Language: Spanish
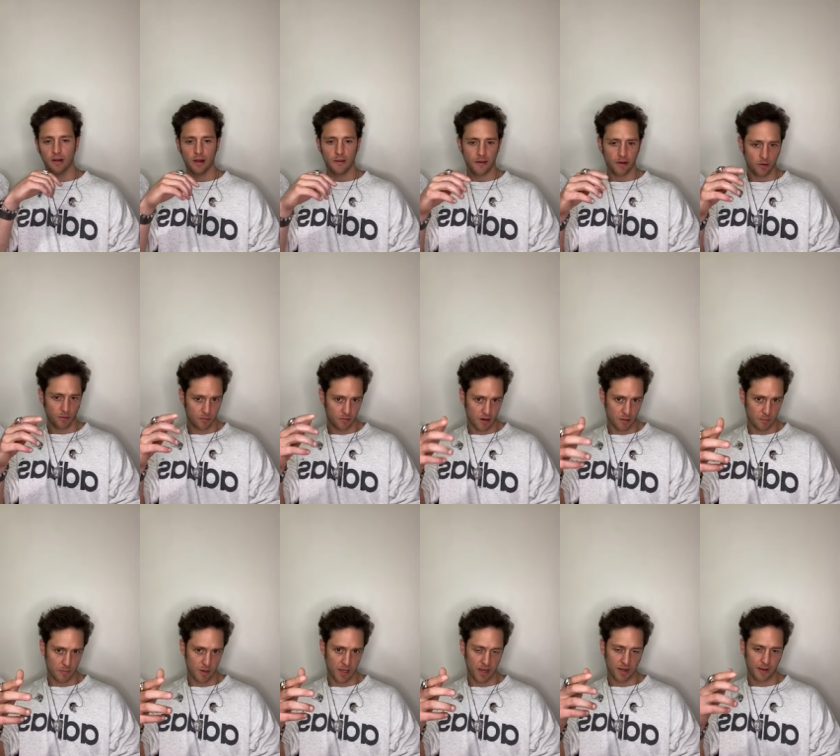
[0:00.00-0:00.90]
hablaba con
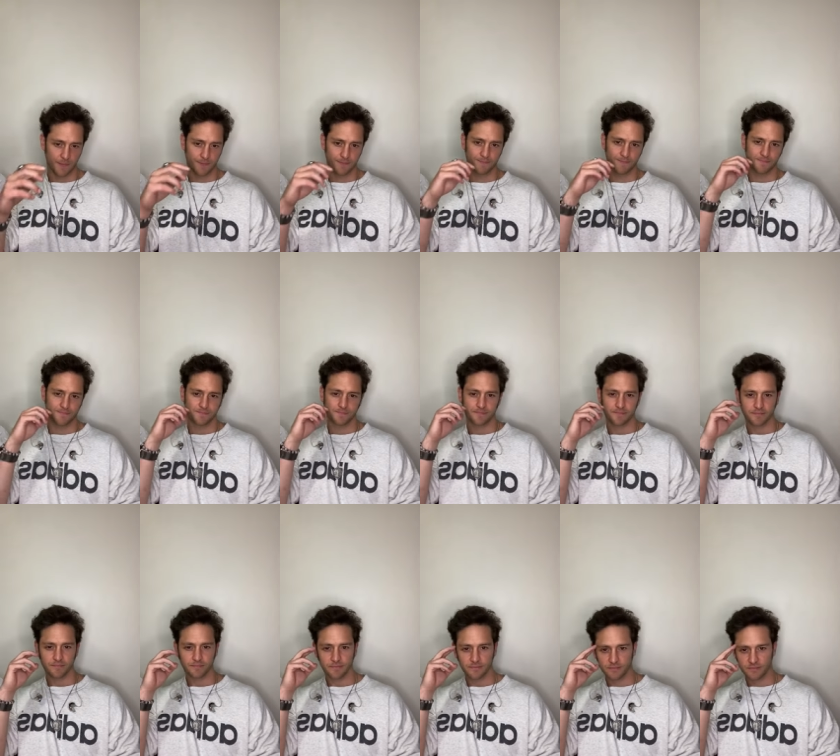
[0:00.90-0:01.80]
una amiga
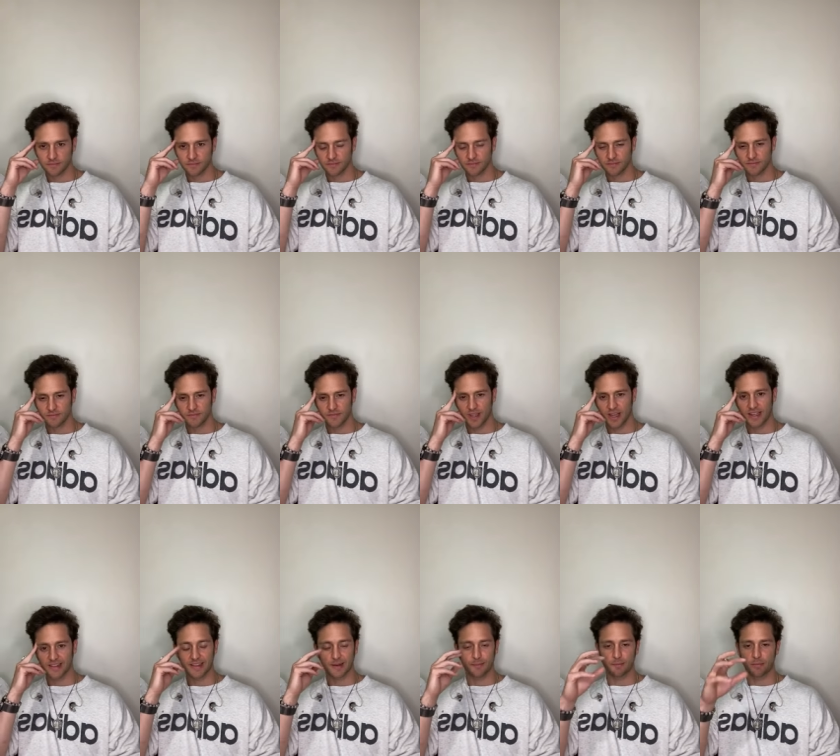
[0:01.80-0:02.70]

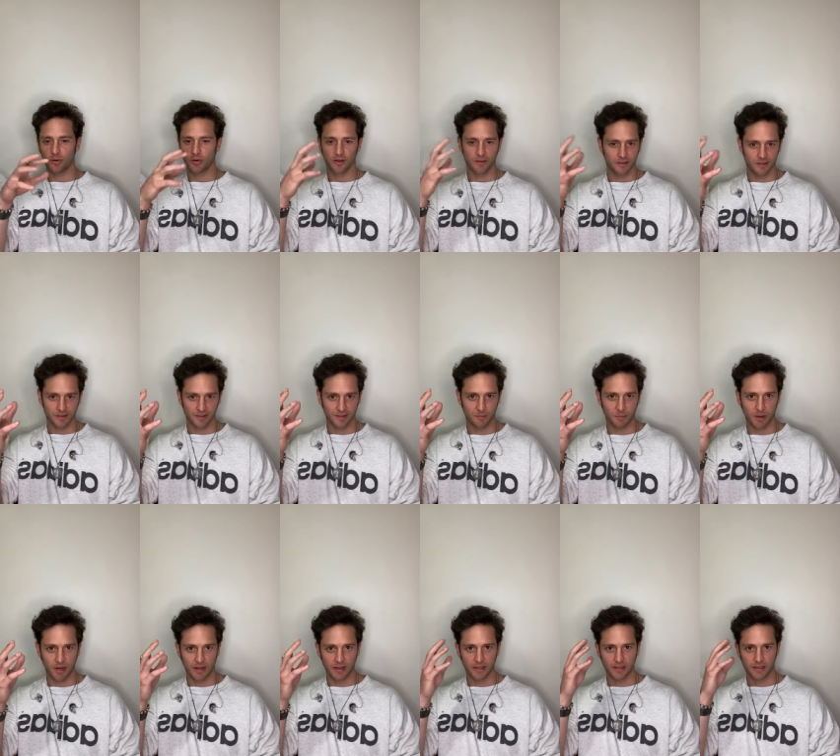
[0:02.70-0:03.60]
que tampoco es de
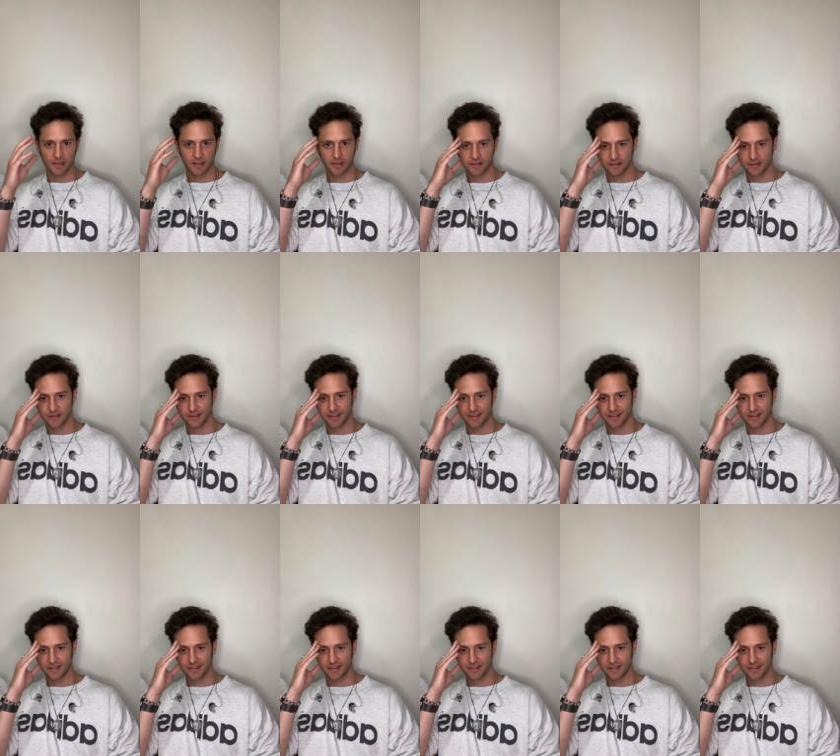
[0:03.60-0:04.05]
este planeta.